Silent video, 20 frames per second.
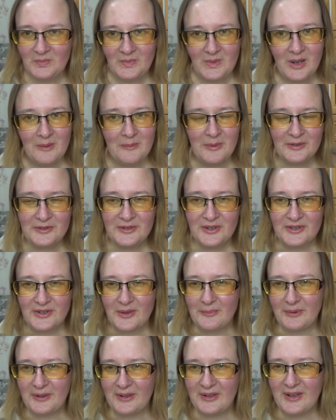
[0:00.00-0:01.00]

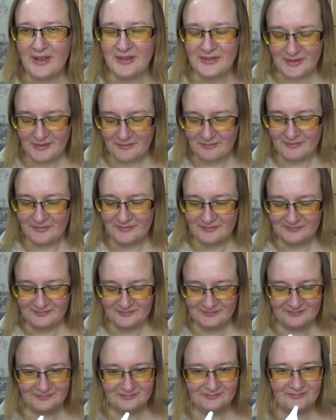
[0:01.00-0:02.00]
обалденно приятным.
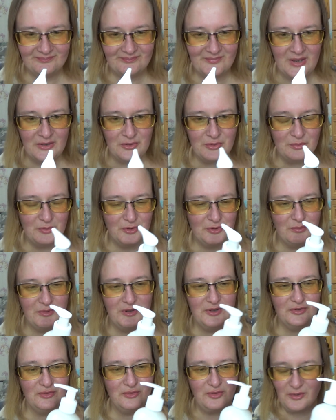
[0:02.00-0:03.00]
Я думаю,
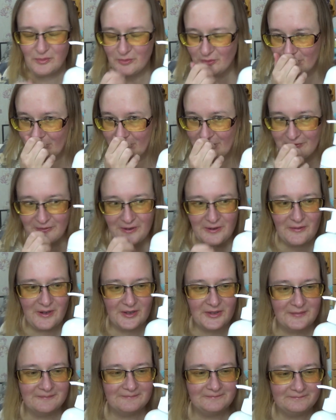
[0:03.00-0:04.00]
мои ноги будут
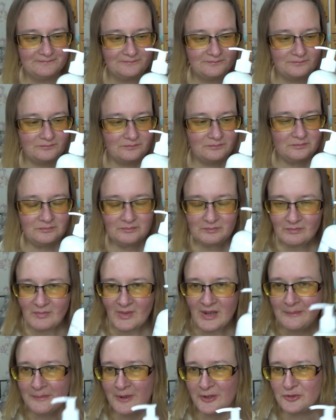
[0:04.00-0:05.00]
кайфовать.
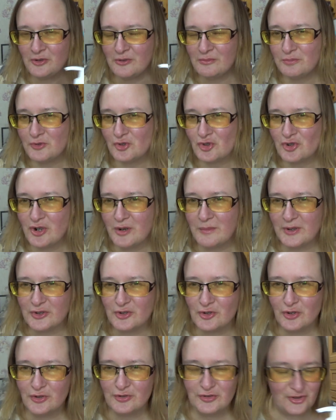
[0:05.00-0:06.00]
Потом пешком
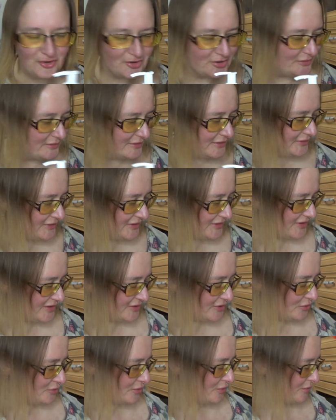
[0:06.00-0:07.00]
от Солнечного до
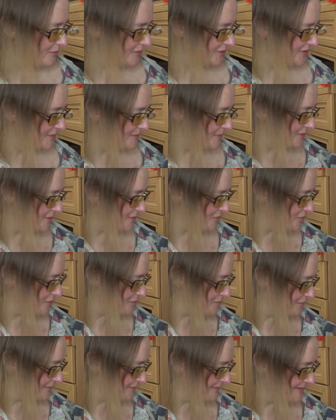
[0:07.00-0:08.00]
Соснового за
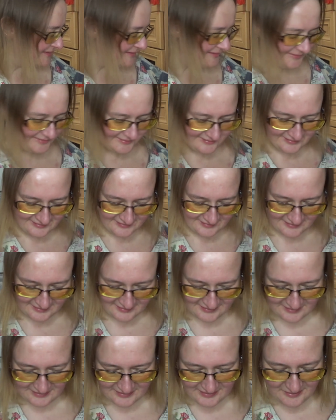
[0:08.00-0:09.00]
молоком.
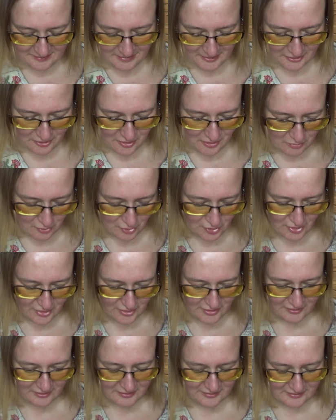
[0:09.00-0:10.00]
И потом
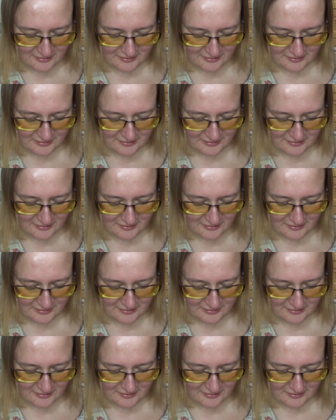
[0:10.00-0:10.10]
уже,